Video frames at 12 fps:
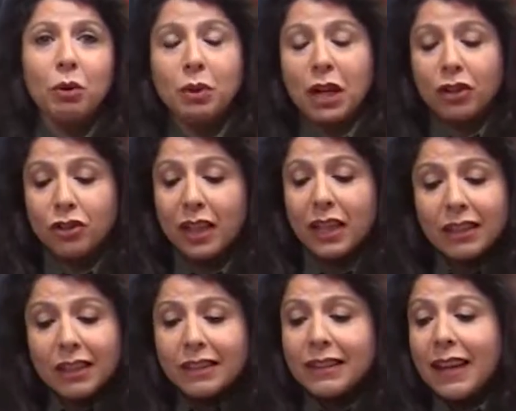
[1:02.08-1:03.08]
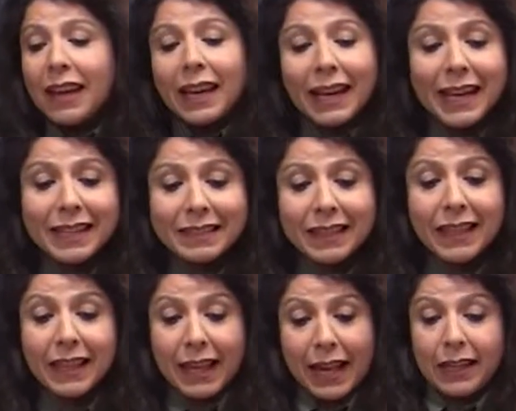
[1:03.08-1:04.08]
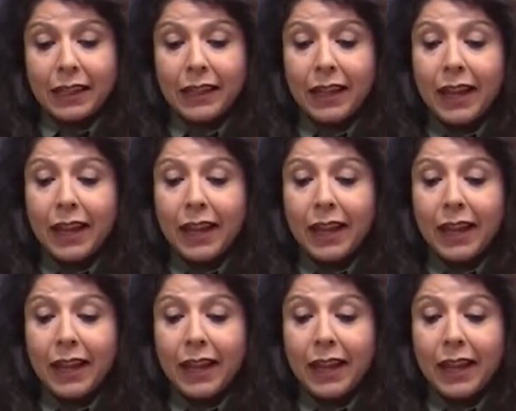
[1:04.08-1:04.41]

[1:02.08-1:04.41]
o alguna cosa de esas, es ideal.